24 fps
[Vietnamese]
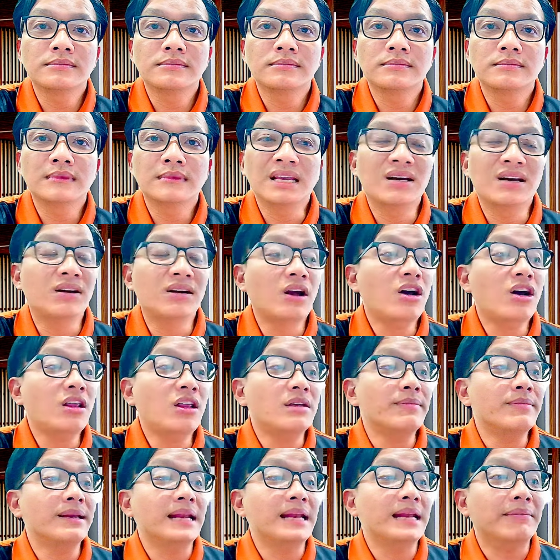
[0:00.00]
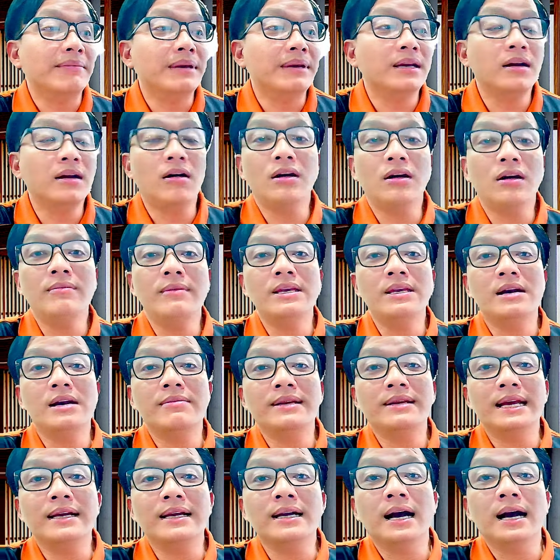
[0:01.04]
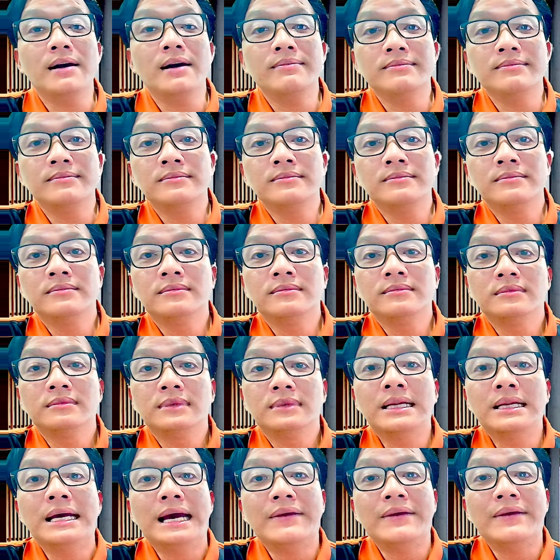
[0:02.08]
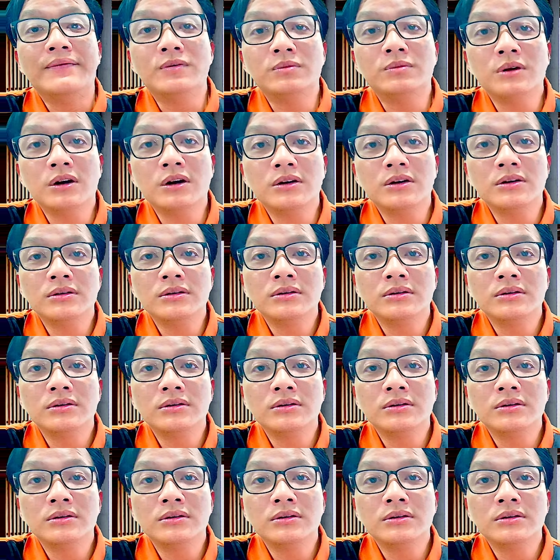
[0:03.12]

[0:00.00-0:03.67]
thì hồi đó thì mình ăn mì gói bây giờ mình ăn cơm là đã hạnh phúc rồi